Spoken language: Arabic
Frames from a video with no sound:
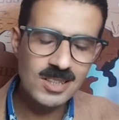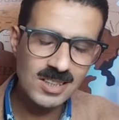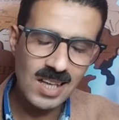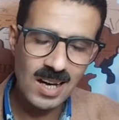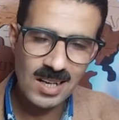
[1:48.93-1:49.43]

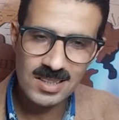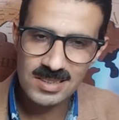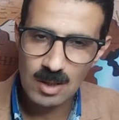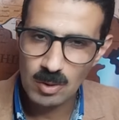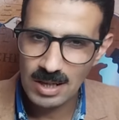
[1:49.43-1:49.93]
يطهر
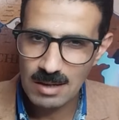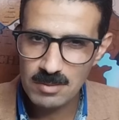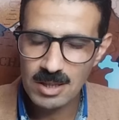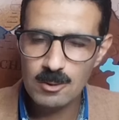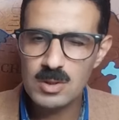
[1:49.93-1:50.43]
الدوله
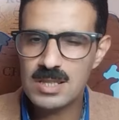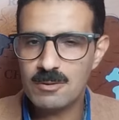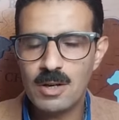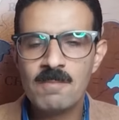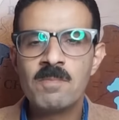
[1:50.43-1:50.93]
العميقه
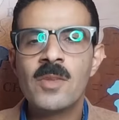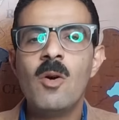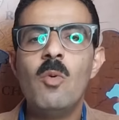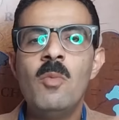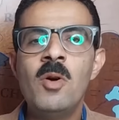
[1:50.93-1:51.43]
وينسفها
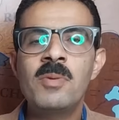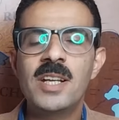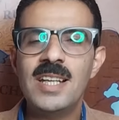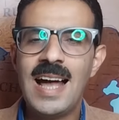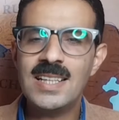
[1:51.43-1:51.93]

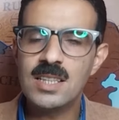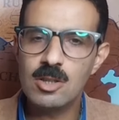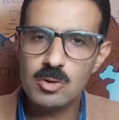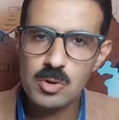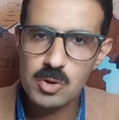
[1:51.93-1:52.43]
وممكن يعدل
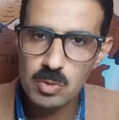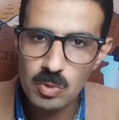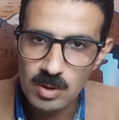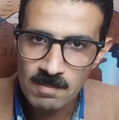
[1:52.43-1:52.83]
الدستور